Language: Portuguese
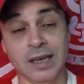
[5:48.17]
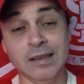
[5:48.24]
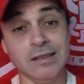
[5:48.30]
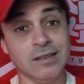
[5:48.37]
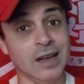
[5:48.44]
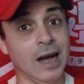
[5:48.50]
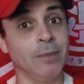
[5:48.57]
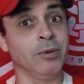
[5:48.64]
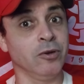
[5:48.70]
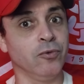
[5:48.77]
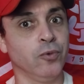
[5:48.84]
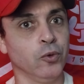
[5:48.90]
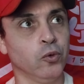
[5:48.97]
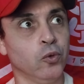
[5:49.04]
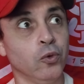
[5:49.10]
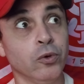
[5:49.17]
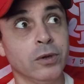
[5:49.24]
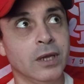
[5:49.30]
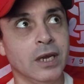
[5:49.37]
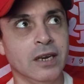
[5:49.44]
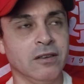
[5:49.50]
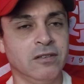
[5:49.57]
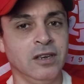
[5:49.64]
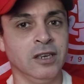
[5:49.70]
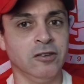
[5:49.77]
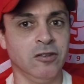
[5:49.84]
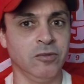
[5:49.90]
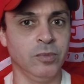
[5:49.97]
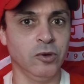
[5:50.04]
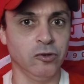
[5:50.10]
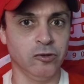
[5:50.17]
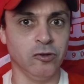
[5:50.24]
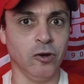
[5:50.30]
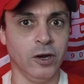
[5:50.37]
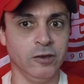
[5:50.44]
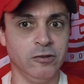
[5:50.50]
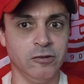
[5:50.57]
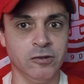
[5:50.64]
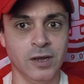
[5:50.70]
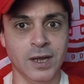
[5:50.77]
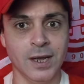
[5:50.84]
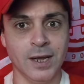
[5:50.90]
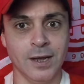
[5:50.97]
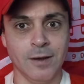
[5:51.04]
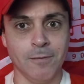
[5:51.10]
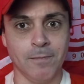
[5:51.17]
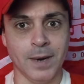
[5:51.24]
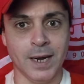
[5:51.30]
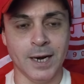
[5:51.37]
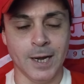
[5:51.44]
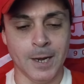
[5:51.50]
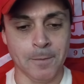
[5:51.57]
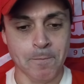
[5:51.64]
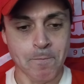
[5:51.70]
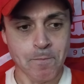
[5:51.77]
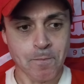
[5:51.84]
quem sabe no futuro 300 mil sócios para